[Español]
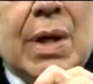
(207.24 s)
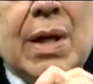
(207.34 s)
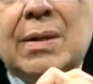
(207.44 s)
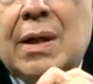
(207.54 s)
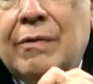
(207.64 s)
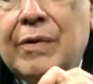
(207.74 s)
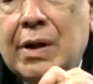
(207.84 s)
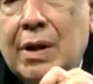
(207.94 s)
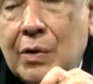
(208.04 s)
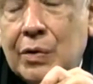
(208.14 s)
hasta el
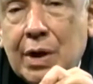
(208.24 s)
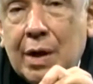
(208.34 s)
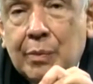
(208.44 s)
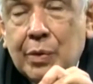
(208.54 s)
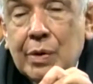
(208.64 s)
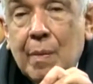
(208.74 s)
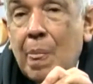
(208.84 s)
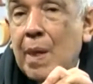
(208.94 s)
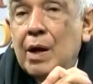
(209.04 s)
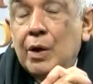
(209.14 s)
fin de los tiempos,
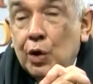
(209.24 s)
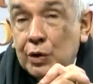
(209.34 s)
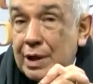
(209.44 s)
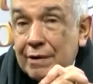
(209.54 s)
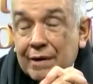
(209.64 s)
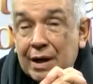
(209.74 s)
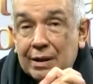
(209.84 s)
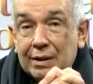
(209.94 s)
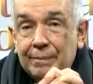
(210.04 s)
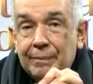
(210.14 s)
no se
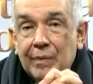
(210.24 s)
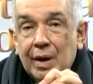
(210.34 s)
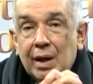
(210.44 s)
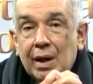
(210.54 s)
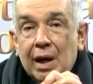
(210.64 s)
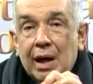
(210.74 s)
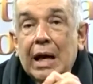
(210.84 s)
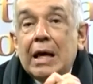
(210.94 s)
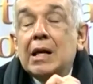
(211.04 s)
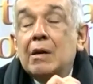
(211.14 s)
afanen.
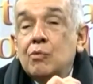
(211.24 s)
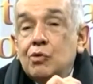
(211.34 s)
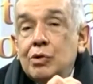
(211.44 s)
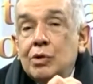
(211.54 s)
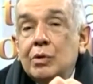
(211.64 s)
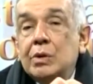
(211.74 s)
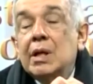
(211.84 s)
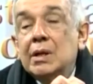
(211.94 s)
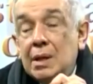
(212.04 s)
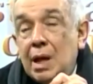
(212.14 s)
En el mundo
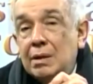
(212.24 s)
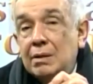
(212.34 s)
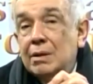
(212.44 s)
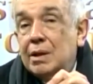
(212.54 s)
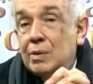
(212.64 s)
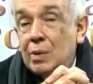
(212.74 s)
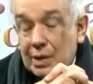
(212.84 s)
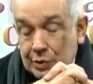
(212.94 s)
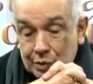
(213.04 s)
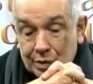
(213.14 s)
tendrán
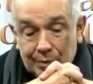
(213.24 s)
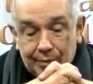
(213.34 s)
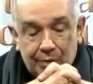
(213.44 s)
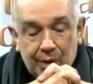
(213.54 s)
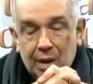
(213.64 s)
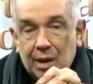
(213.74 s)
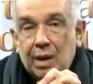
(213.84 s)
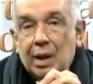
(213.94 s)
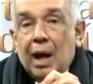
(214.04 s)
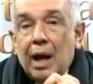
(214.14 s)
tribulación.
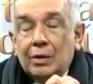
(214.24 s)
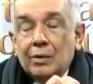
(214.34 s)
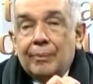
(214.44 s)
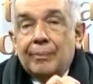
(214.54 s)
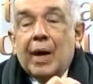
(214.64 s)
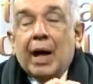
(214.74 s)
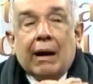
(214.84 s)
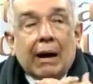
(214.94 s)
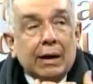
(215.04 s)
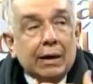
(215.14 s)
Claro,
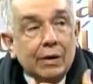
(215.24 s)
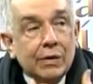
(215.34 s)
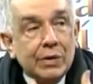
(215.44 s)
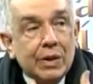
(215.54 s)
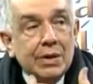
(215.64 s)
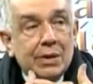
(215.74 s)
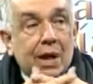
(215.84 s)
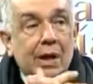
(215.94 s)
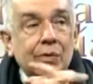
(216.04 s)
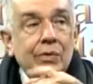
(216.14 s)
arrancan los
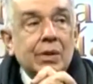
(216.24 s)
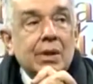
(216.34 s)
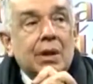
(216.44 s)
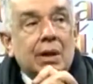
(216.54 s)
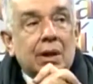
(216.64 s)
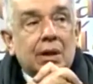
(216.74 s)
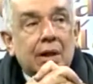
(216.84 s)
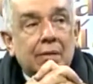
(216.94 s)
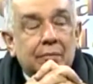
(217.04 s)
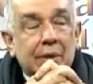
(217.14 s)
cristianos
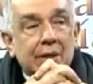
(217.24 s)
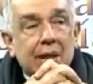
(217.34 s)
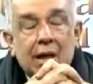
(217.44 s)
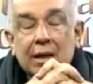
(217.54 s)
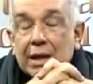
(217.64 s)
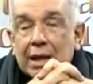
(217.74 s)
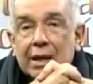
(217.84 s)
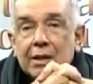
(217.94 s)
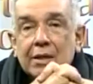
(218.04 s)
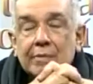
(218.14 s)
y empiezan las
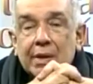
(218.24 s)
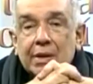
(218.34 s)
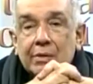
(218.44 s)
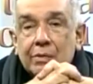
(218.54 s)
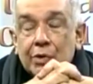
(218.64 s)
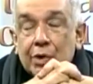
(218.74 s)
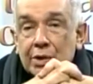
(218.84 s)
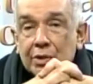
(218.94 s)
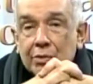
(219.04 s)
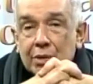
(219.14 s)
grandes
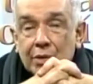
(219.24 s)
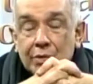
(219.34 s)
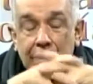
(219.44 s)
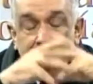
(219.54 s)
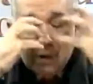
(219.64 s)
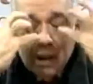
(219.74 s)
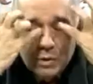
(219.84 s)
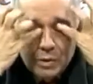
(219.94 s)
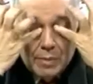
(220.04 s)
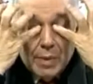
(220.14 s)
persecuciones contra los
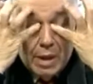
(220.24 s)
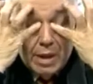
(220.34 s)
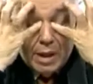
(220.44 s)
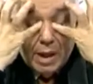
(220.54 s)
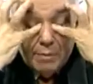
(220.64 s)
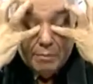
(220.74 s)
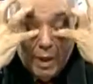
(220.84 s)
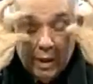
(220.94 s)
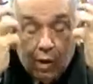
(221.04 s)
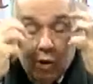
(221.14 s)
cristianos. Imaginen que el
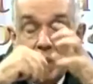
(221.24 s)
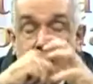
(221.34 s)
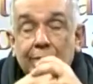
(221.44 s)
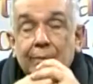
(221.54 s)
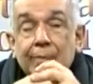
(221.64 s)
imperio romano